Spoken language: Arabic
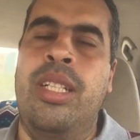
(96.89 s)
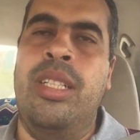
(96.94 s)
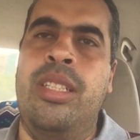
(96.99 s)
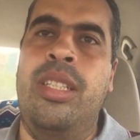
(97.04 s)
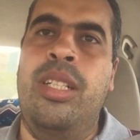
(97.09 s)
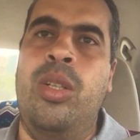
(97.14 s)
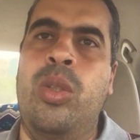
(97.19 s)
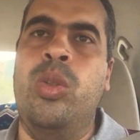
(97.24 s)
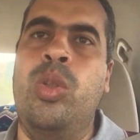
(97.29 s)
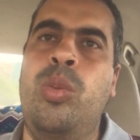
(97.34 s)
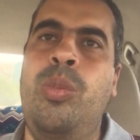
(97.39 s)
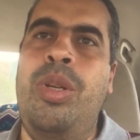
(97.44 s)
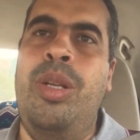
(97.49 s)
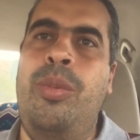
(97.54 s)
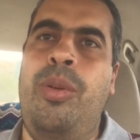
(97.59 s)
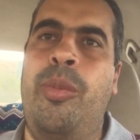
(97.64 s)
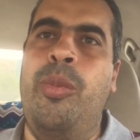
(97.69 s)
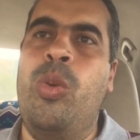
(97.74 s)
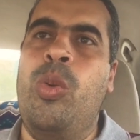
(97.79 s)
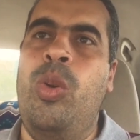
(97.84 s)
ان اليهود هم
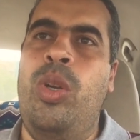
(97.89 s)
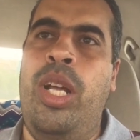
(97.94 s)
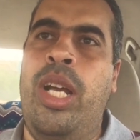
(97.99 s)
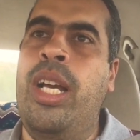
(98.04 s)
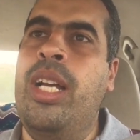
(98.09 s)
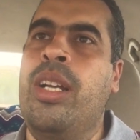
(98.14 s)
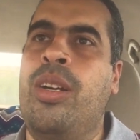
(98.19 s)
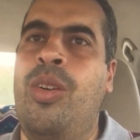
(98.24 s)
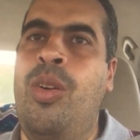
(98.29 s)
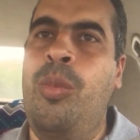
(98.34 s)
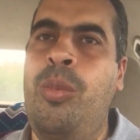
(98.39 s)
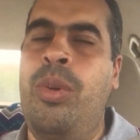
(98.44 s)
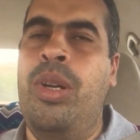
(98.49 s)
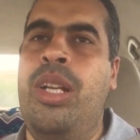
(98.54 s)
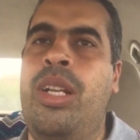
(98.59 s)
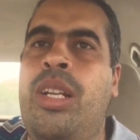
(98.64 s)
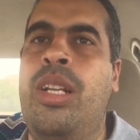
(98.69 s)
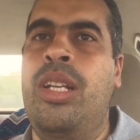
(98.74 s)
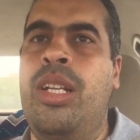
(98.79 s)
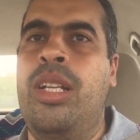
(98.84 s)
اللي بيعملوا كل حاجه هم
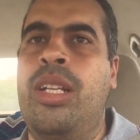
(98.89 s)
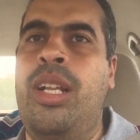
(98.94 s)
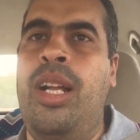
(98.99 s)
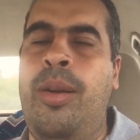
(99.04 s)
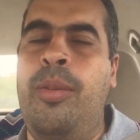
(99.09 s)
اللي